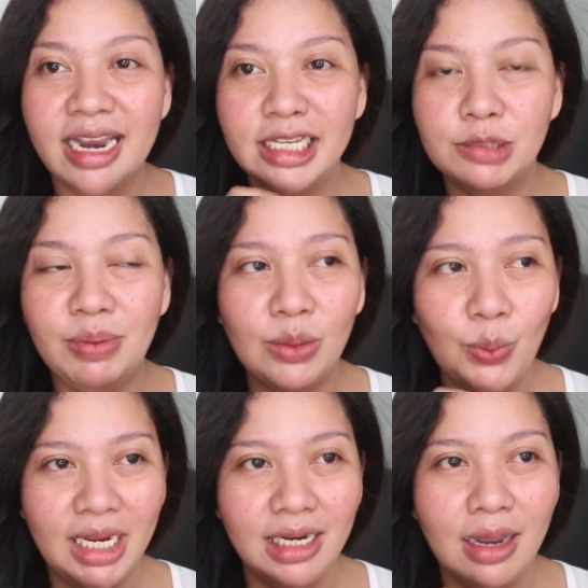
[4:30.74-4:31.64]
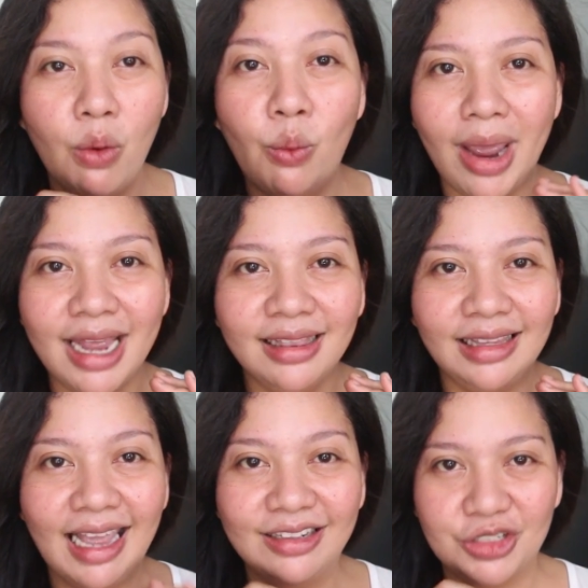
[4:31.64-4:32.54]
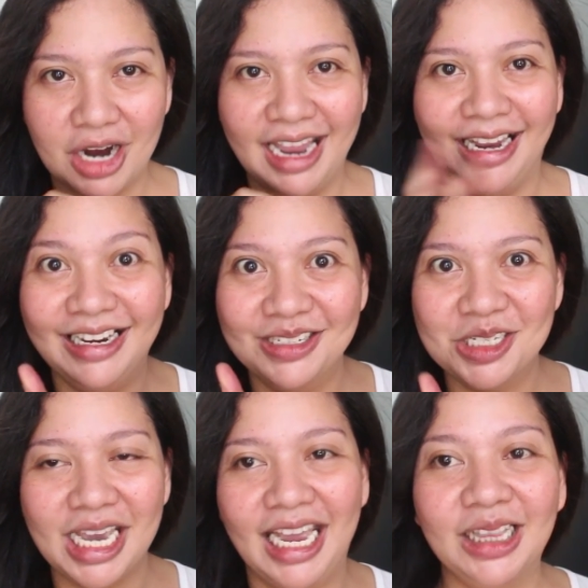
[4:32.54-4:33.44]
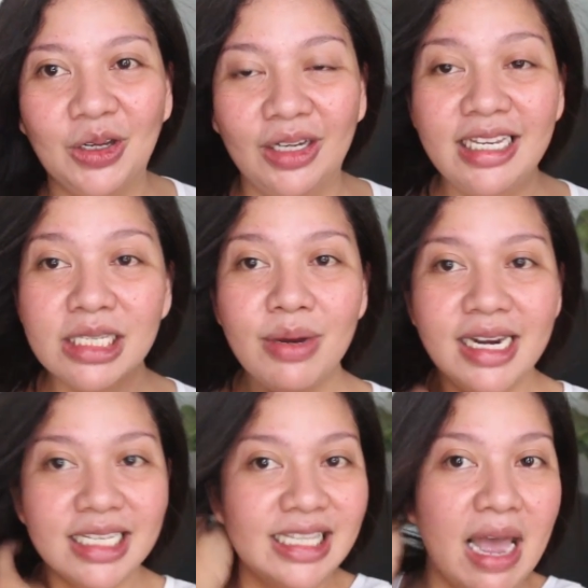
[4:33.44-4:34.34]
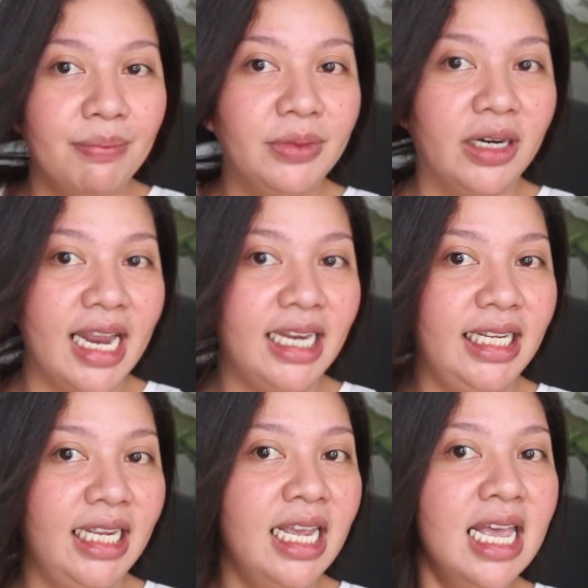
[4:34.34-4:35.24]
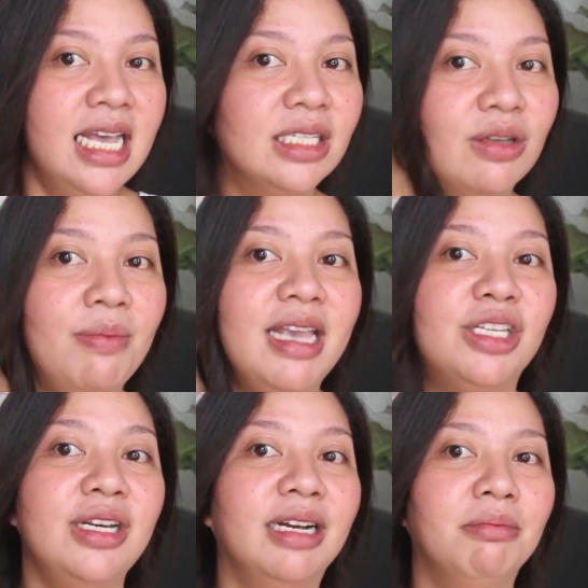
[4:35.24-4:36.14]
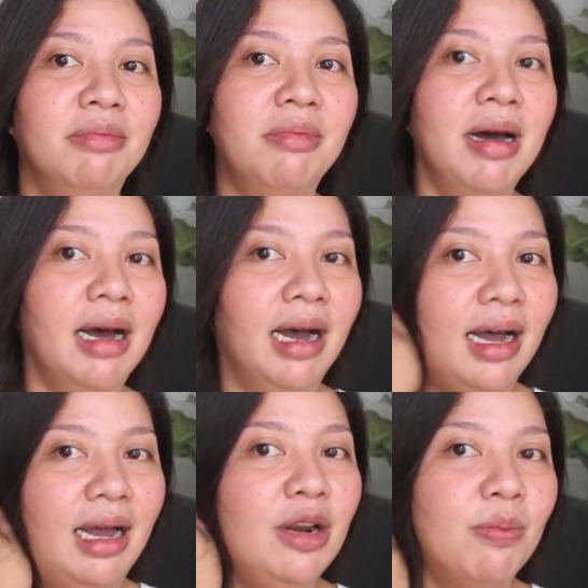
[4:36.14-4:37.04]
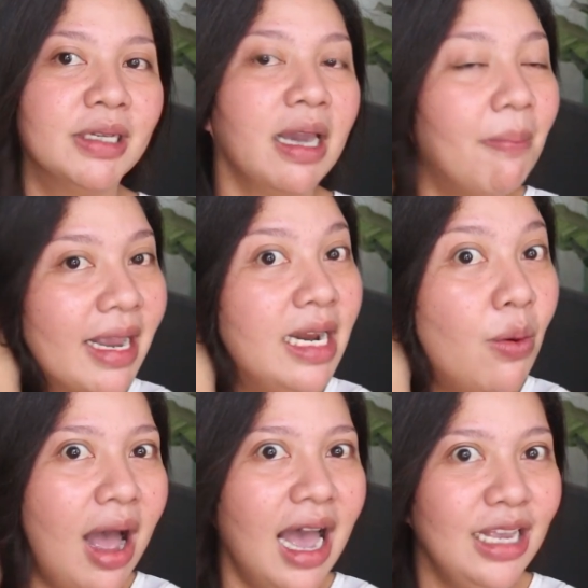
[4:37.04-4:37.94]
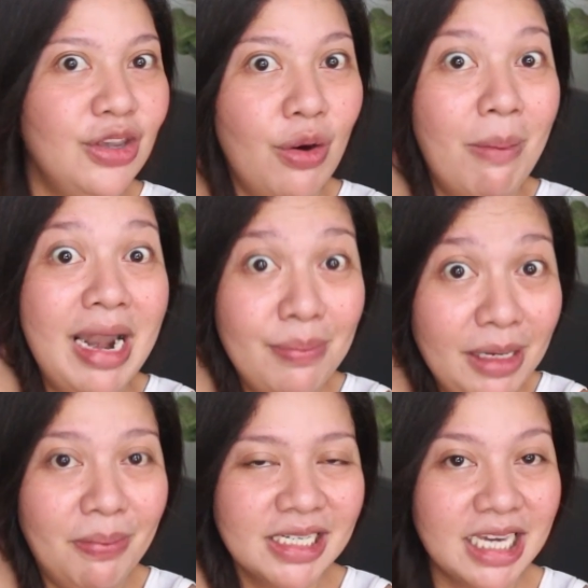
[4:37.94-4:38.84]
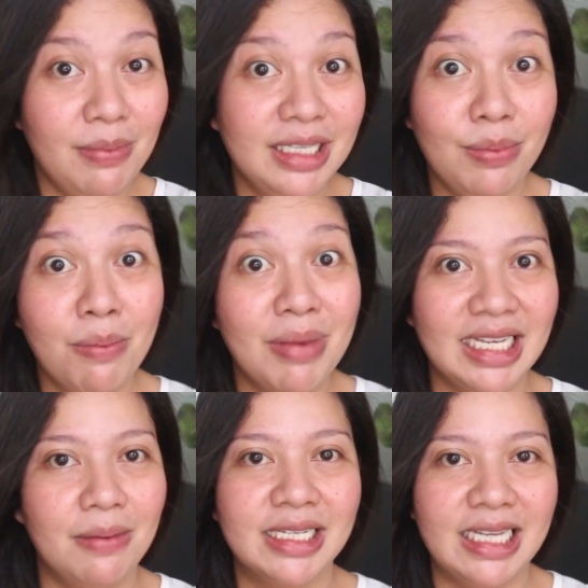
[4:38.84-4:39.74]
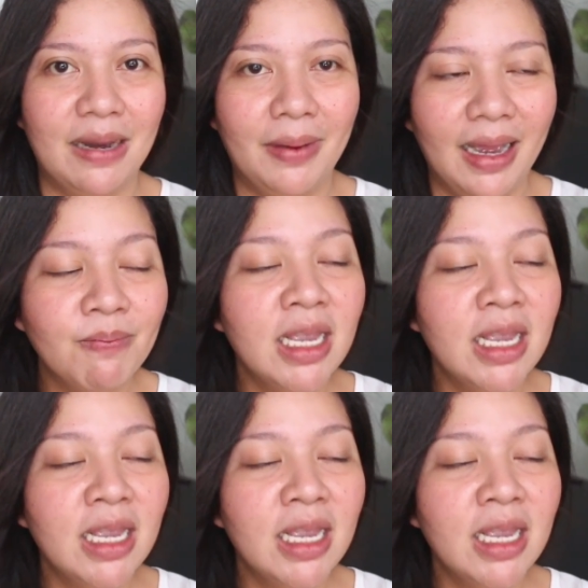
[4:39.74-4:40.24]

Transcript: it is between wet and dry. Ganun siya. Ito, this one is dumped already. So, medyo nag, uh, ano pa siya, pag ginawahan nyo, malamig pa siya. Ibig sabihin, basa-basa pa.